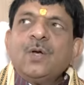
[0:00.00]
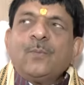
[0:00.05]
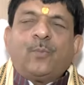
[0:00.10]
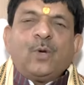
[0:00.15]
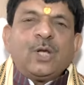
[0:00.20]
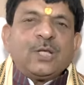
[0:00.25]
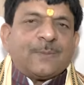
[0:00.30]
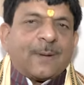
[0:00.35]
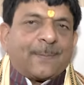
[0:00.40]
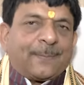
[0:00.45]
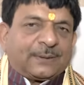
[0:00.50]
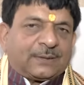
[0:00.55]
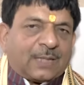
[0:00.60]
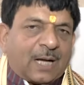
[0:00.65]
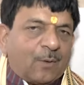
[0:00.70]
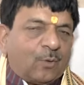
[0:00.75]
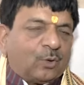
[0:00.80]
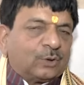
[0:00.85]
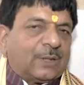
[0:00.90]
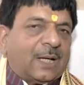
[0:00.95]
पुलिस पर
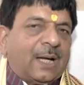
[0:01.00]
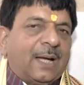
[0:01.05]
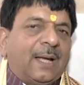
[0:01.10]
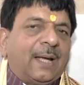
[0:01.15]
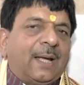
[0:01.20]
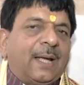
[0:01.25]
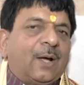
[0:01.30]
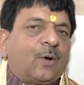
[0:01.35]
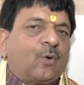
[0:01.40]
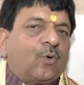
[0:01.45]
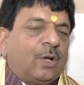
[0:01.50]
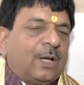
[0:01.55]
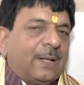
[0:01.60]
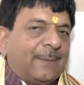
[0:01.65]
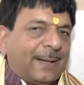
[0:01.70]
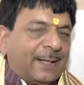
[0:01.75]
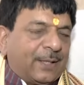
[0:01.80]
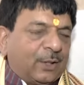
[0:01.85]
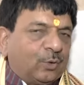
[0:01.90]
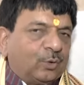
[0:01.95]
पथराव होता है
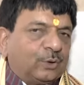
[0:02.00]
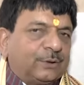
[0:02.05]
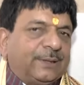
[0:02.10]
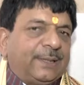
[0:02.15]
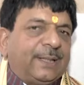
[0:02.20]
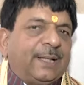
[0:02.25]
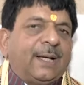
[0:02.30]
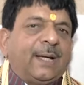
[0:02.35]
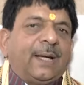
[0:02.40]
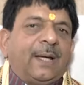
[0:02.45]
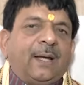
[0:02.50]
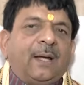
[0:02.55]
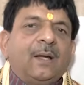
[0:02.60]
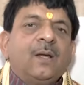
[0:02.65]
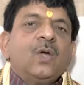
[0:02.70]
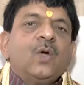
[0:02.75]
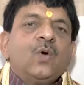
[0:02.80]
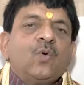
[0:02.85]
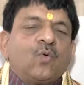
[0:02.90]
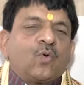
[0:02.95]
गोलीबारी होती है
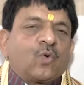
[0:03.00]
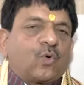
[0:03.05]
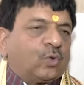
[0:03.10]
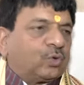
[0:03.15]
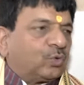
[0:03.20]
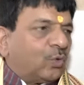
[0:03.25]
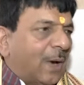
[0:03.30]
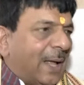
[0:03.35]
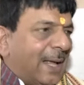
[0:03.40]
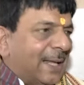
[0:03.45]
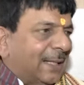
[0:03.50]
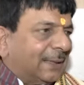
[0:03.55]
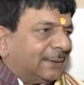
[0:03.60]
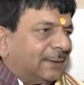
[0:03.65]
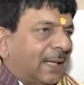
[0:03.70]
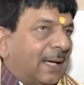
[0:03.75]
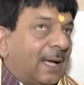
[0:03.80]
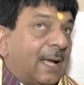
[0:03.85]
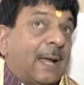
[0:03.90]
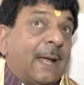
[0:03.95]
उनको दौड़ाया
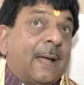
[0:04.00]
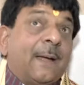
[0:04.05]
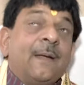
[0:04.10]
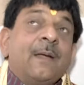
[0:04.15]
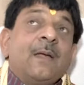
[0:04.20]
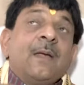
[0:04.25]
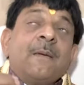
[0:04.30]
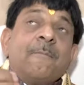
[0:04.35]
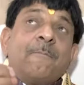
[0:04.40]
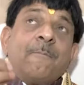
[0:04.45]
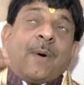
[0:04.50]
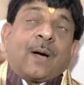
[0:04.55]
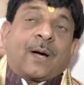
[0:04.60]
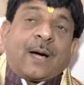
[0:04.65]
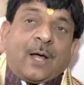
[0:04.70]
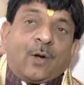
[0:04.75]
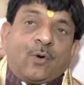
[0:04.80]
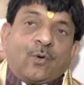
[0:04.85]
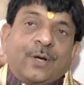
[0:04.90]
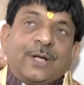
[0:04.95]
जाता है
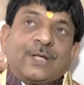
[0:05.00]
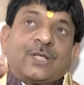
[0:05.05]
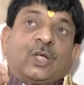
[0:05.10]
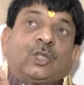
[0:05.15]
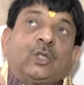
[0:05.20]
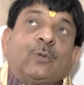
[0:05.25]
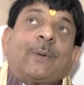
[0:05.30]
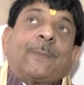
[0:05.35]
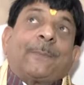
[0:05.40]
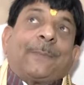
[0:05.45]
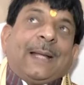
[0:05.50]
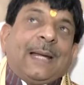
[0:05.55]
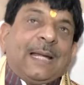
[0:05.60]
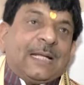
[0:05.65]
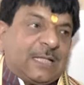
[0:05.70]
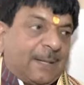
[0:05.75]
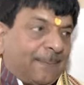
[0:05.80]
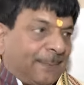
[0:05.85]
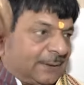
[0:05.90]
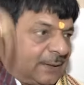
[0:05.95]
मकानों की छतों पर पहले
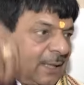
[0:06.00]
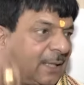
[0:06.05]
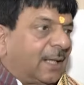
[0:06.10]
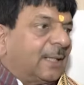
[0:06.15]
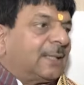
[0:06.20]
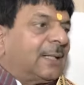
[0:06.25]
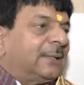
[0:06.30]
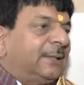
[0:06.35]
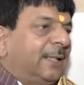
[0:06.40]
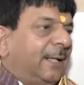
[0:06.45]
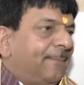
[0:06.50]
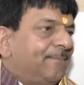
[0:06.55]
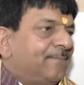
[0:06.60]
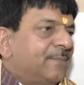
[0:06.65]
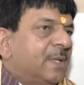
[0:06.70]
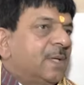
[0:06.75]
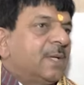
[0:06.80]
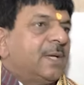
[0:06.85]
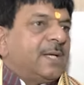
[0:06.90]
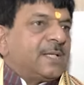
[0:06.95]
से ही पत्थर इकट्ठा थे
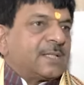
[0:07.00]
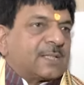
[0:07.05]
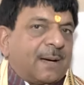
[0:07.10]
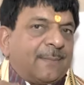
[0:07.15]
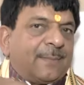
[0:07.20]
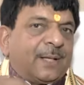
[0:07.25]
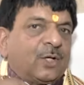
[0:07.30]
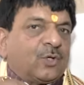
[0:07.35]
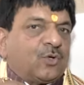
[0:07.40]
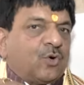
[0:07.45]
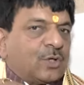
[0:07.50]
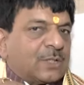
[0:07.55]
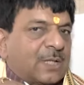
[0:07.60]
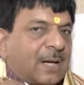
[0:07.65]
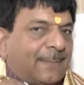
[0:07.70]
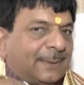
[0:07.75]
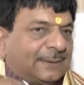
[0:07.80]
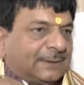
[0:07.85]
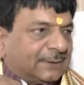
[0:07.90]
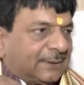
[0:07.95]
इसका मतलब
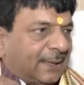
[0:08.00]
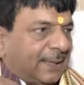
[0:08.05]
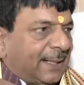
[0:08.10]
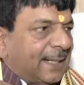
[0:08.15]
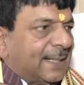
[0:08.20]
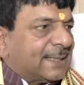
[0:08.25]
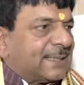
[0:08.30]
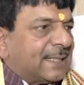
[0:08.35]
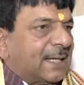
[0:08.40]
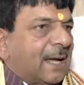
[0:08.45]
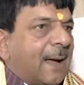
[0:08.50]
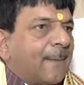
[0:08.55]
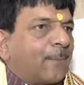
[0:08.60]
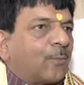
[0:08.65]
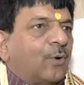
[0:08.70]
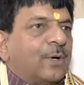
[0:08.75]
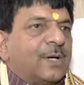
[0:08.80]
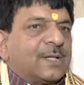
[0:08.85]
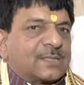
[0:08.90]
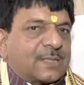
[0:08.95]
योजनाबद्ध तरीके से
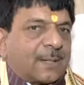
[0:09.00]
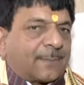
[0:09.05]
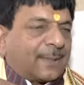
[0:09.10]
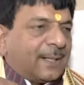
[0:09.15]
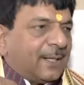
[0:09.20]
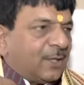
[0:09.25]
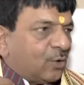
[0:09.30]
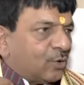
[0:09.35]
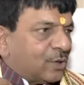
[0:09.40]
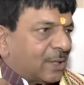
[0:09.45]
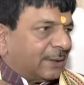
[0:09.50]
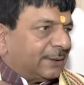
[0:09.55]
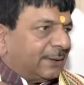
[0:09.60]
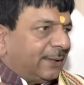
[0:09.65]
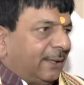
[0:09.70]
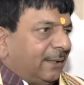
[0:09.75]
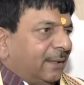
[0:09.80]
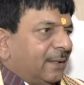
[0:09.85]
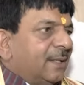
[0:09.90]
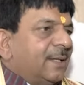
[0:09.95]
आपको डिस्टर्ब करने की योजना
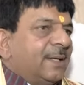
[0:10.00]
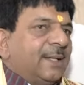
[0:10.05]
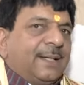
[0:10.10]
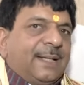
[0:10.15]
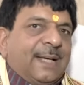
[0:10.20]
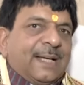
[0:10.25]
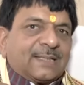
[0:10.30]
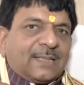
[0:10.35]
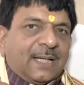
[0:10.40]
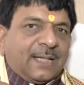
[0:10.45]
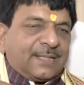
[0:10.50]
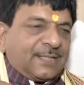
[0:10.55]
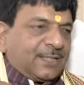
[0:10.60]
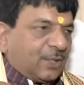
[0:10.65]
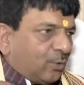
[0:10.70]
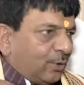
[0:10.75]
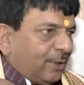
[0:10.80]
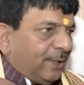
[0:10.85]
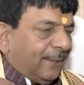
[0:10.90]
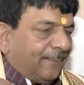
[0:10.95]
थी ये सारी
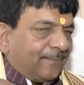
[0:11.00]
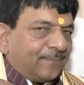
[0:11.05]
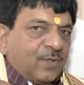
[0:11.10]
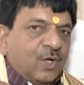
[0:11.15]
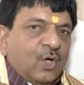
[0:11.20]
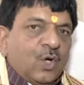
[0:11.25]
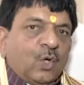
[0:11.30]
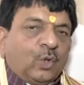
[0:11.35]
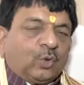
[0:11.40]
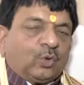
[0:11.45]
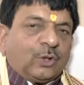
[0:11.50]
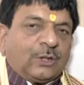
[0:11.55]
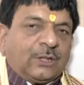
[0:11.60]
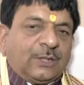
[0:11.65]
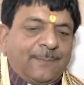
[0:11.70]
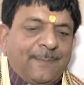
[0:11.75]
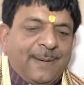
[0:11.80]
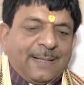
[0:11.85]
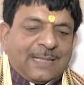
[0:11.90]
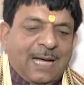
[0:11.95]
चीज़ें हुई हैं तो
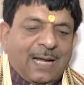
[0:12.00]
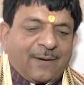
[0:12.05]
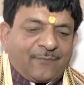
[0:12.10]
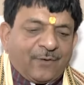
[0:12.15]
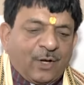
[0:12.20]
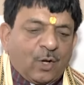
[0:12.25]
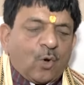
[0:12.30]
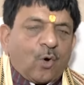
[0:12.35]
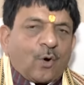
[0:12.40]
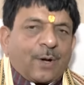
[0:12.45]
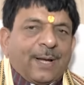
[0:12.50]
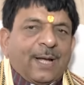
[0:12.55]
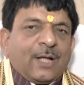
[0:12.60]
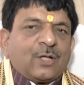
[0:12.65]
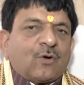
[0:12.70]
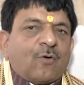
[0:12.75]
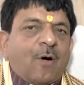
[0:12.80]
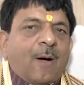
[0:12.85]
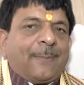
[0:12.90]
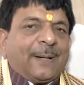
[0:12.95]
जिम्मेदार वे लोग हैं
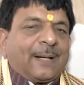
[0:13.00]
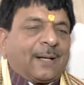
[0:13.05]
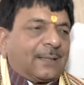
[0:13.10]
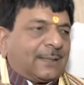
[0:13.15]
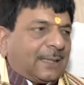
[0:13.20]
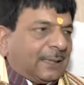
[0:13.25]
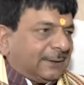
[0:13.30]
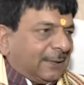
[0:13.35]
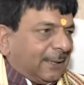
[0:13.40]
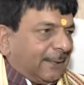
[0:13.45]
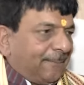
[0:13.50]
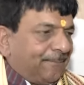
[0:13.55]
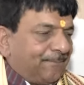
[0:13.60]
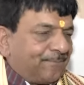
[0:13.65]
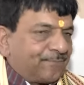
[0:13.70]
जो वहाँ पर इकट्ठा थे